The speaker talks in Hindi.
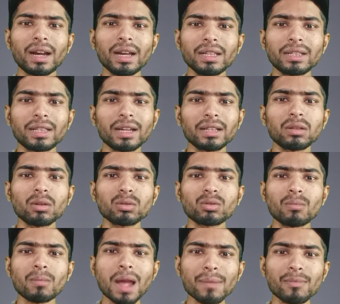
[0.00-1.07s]
देता है तो
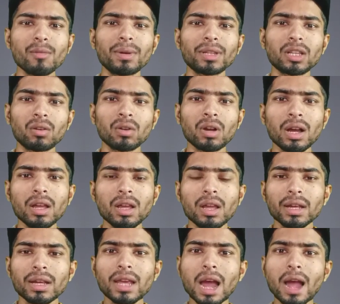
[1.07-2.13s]
दोस्तों मैं आपको बताऊंगा
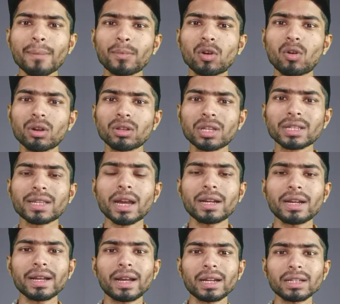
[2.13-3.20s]
कि आप कौन सा
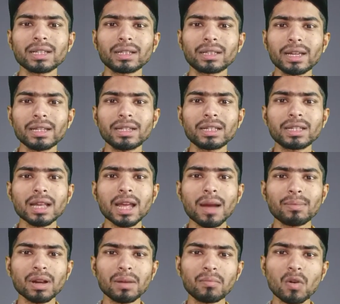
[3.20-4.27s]
सेटिंग कर सकते हैं जिससे
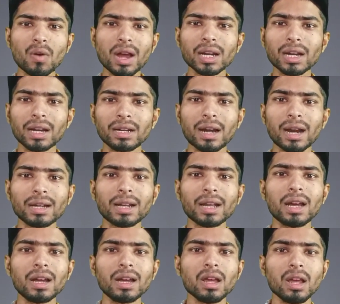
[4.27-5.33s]
आपका मोबाइल का डाटा
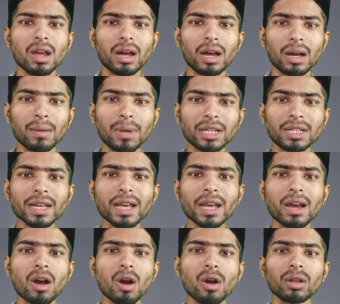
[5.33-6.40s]
बचे
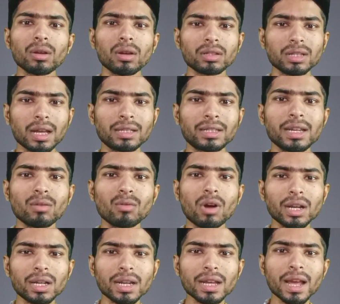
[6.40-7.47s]
और अच्छी
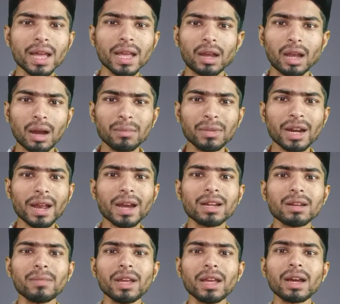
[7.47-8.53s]
क्वालिटी आए कम नेट
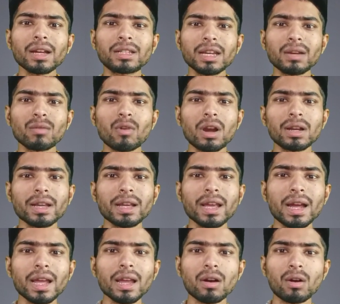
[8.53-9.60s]
में अच्छी क्वालिटी
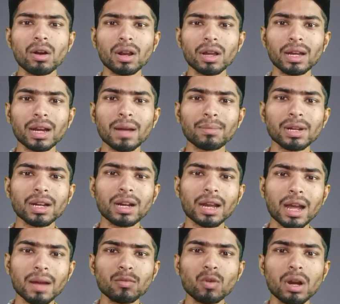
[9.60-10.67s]
आए और अगर आपका
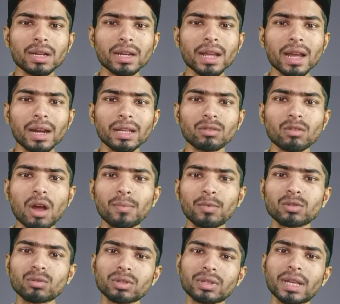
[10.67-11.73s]
खराब क्वालिटी आ रहा है तो आप
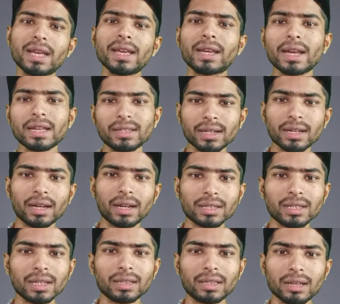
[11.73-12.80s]
उसको सही कैसे कर
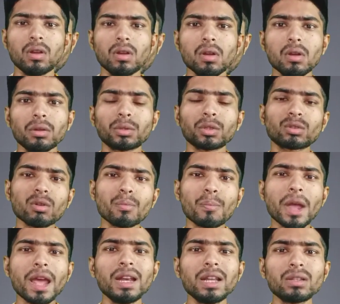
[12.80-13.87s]
सकते हैं दोस्तों
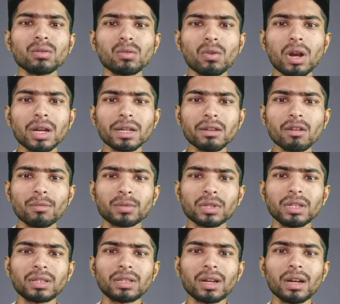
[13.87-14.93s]
पहले जो क्वालिटी
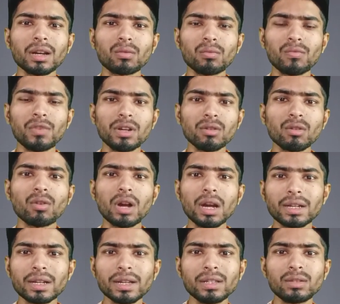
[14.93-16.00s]
ऑप्शन था वीडियो
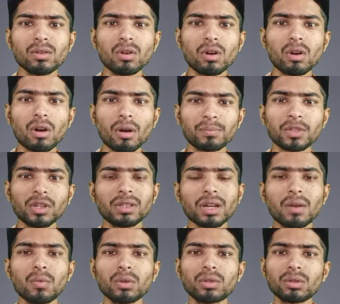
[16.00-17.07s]
क्वालिटी जो ऑप्शन था
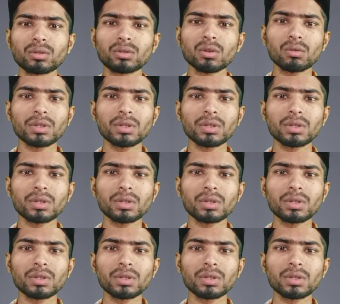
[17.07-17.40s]
वो दोस्तों कुछ